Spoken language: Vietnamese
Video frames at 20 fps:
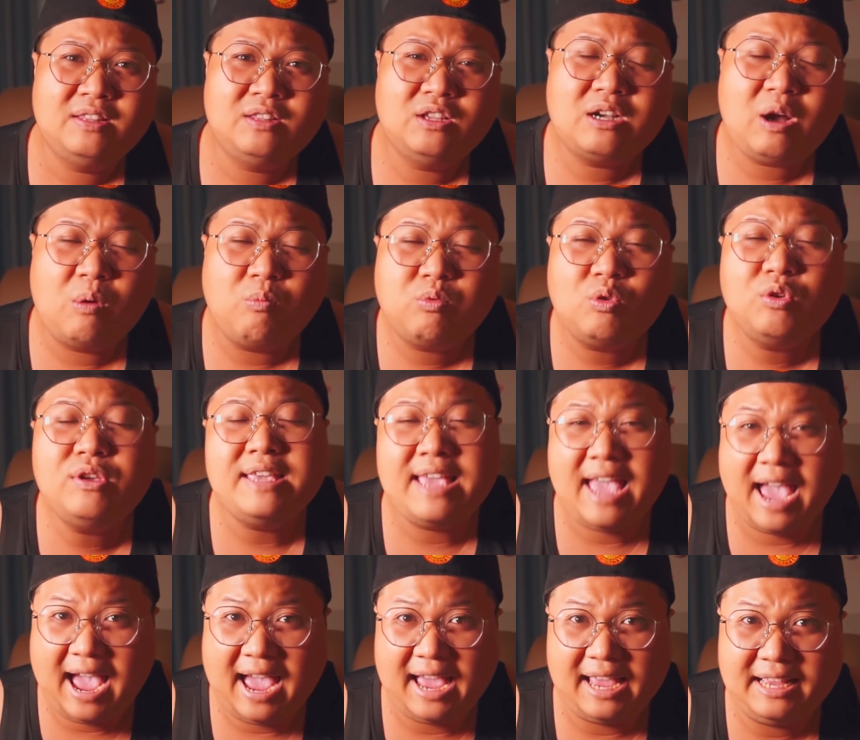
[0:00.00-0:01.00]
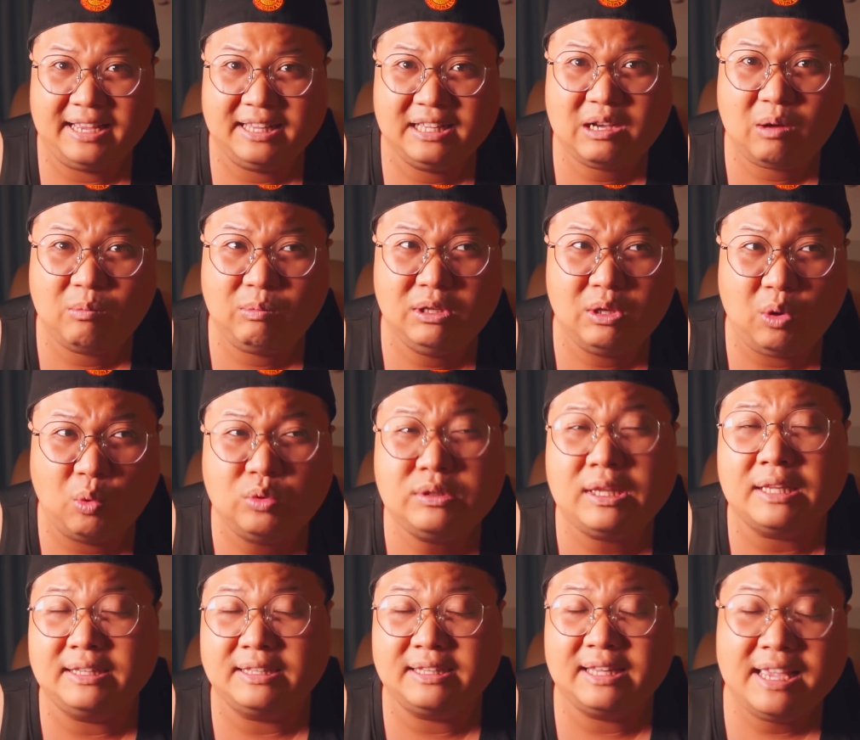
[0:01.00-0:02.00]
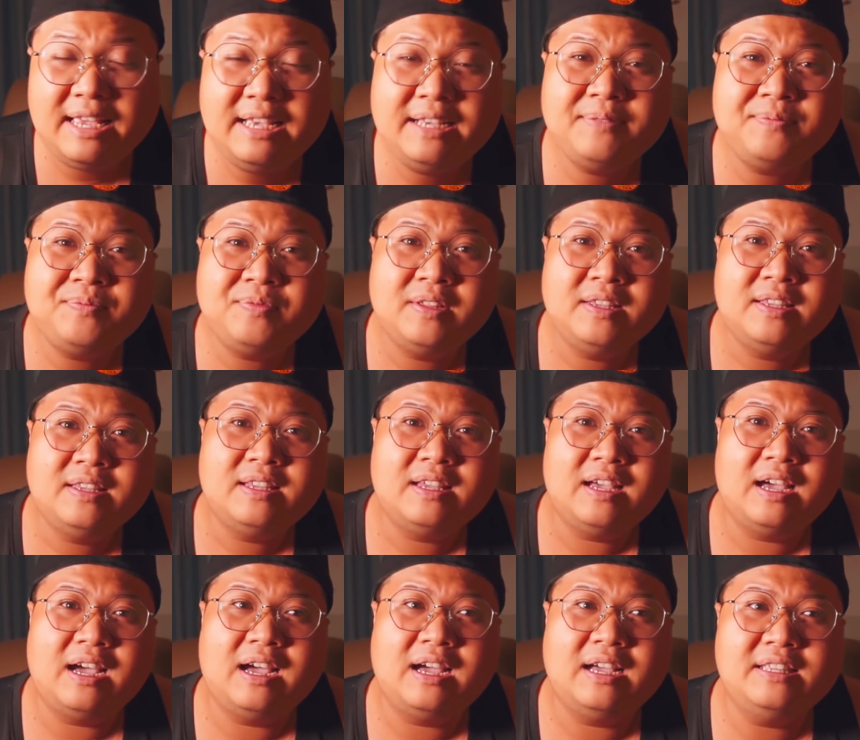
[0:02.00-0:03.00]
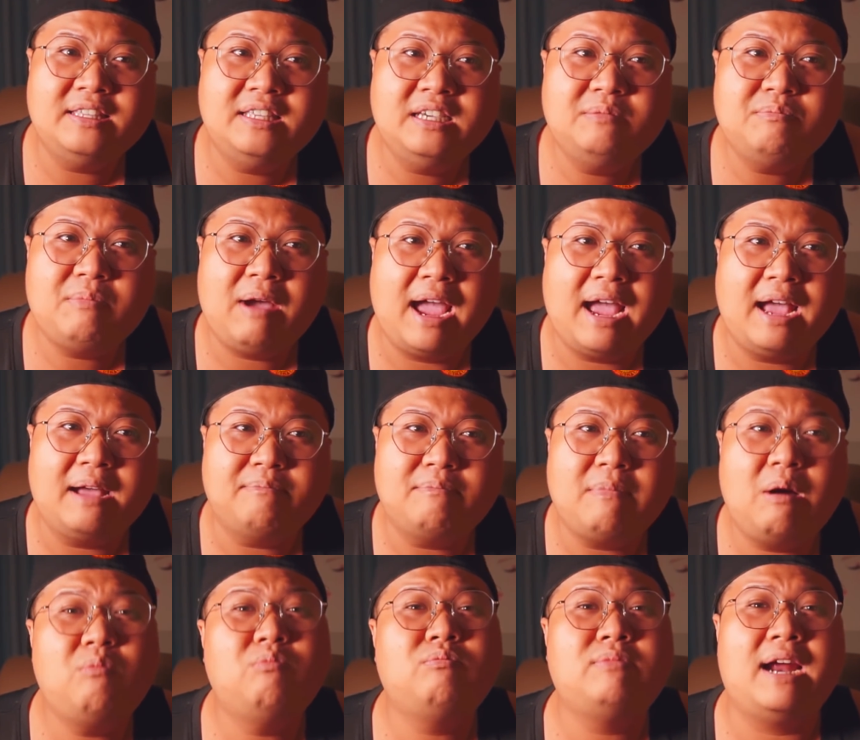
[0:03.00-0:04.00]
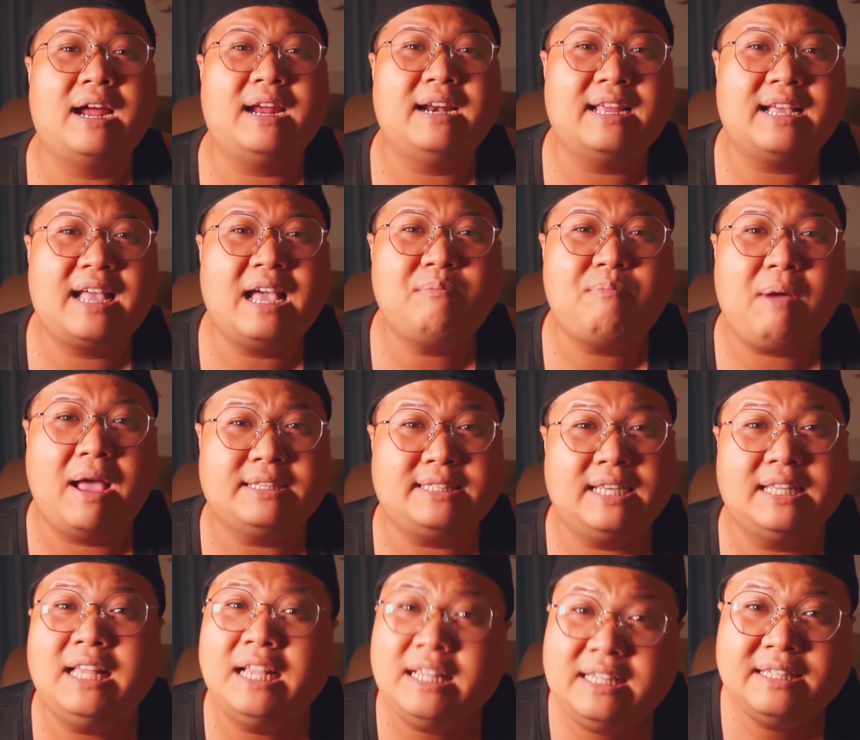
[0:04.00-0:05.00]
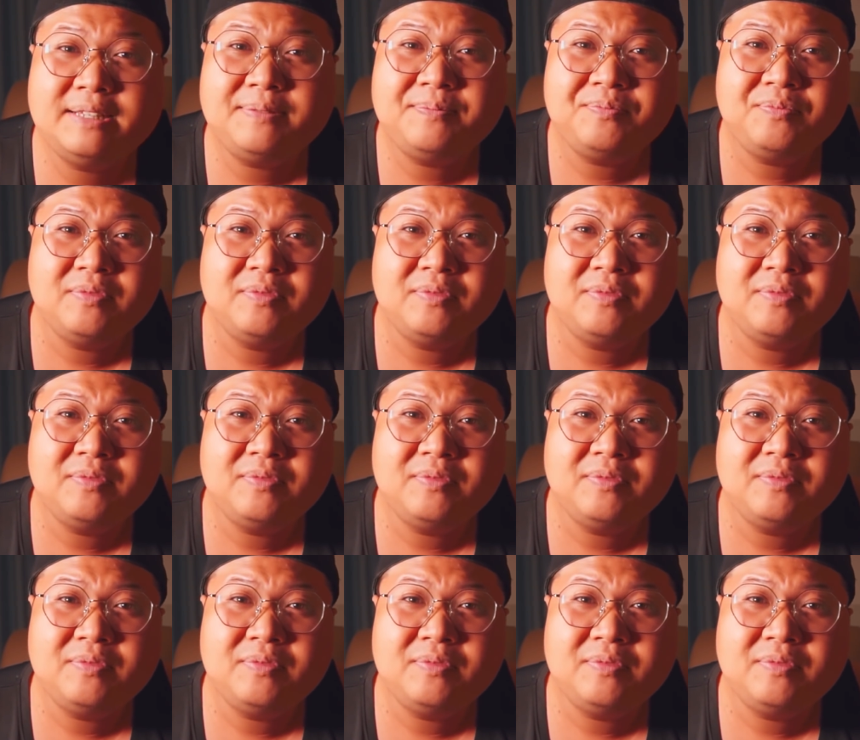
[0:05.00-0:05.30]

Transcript: nó không có dài nó không có đủ tình tiết à, nhưng mà mong rằng là các bạn sẽ thích